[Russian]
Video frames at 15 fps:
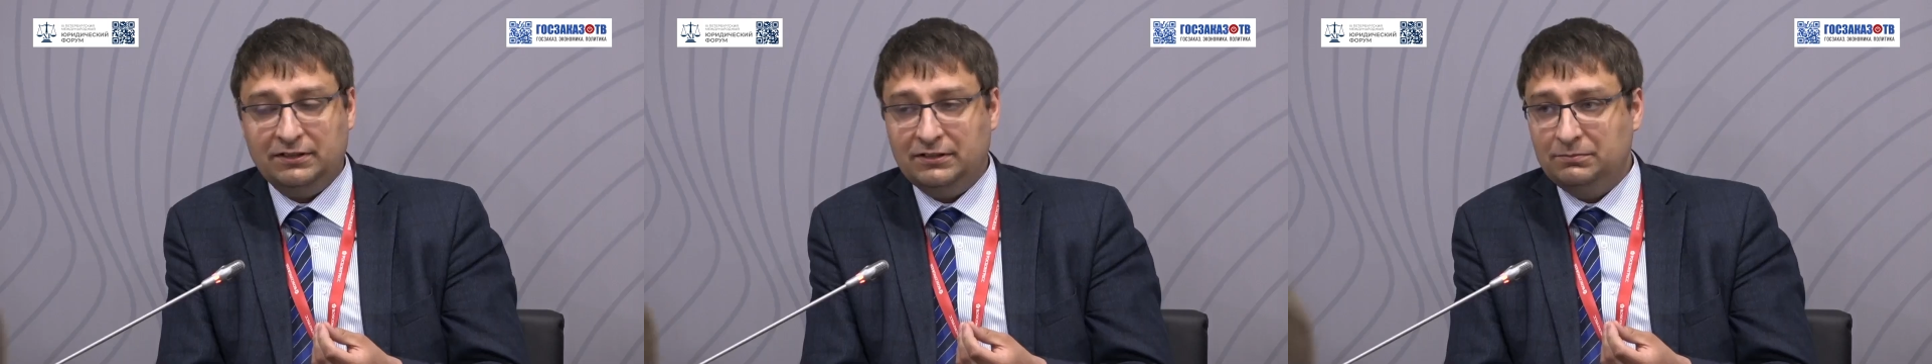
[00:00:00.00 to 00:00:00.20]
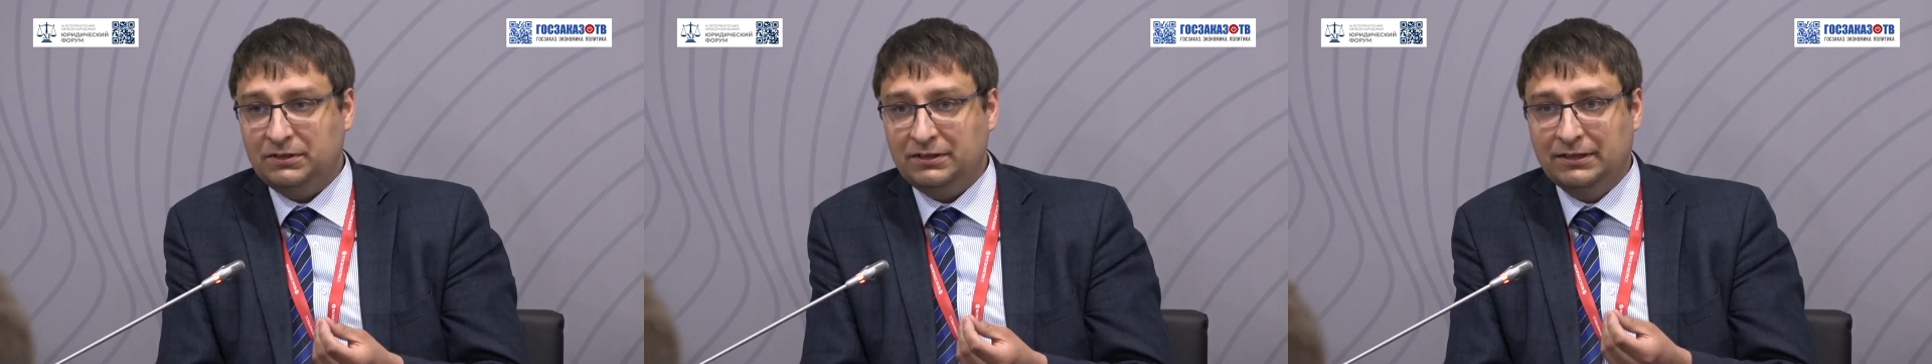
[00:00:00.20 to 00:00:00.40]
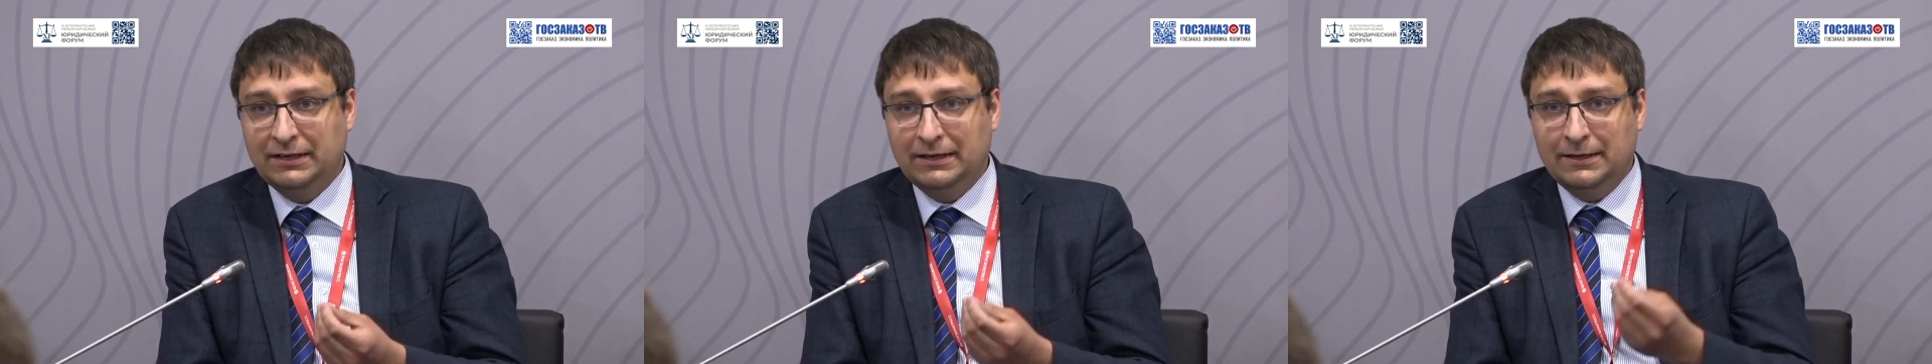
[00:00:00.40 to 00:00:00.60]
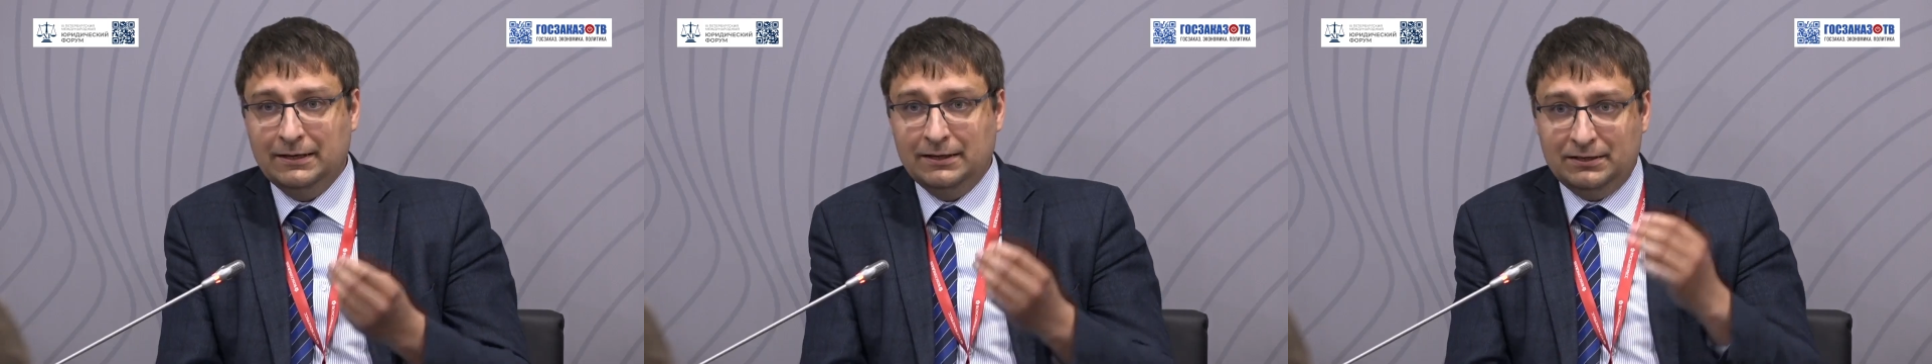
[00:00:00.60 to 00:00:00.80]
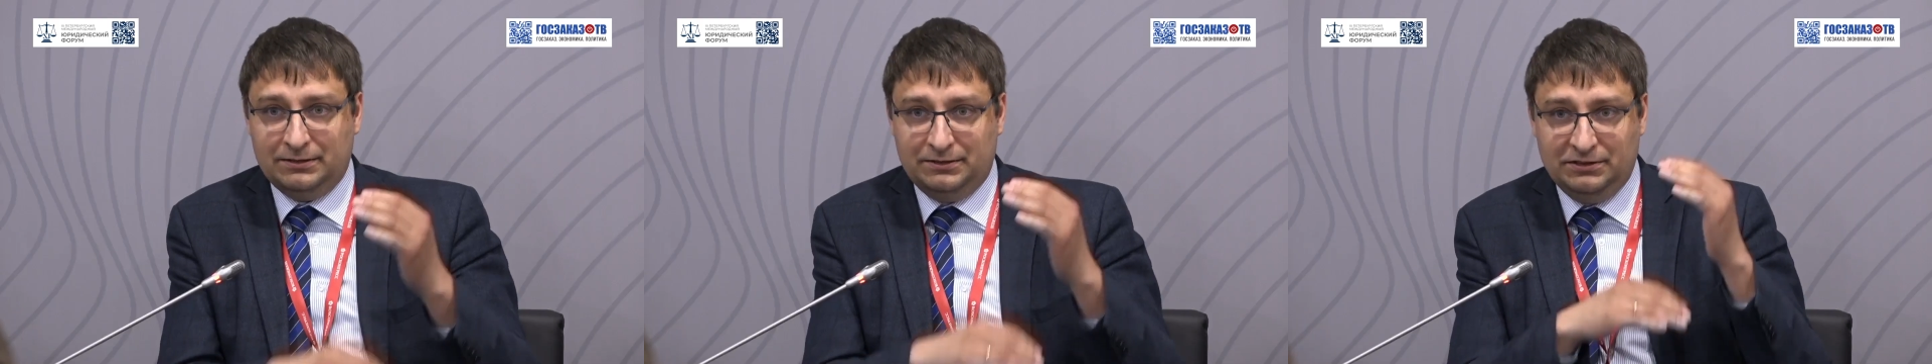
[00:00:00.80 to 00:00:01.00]
когда мы
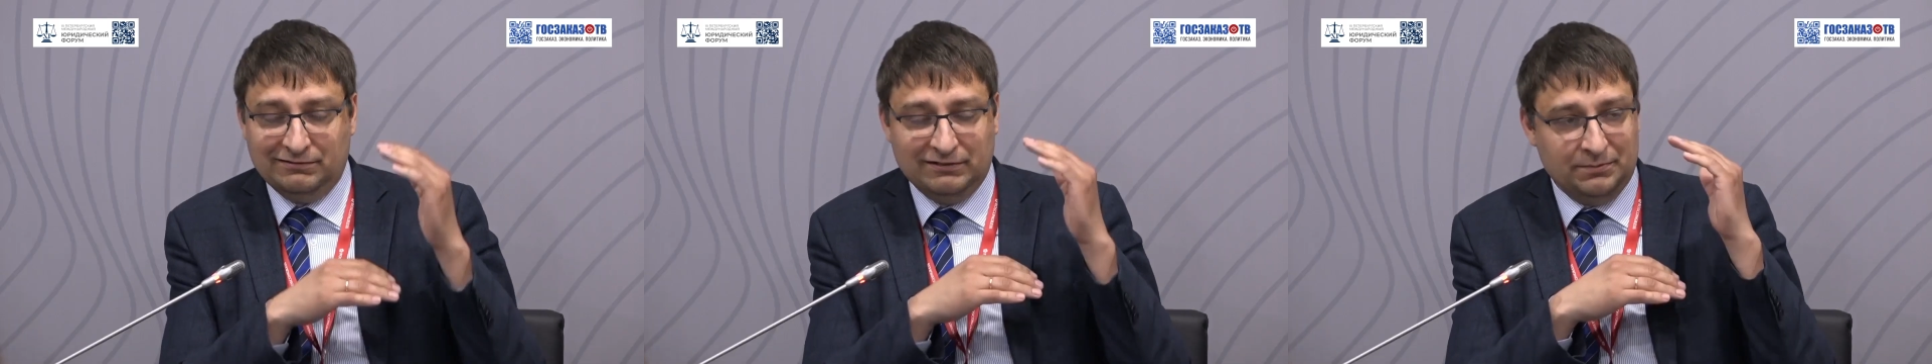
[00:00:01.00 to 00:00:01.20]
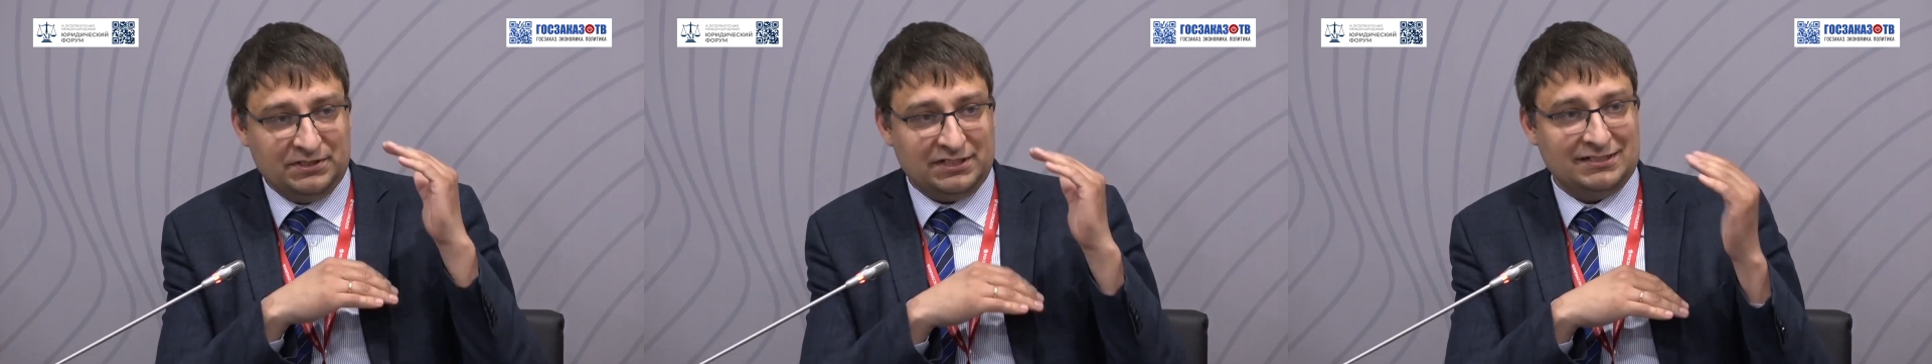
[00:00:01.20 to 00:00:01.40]
делаем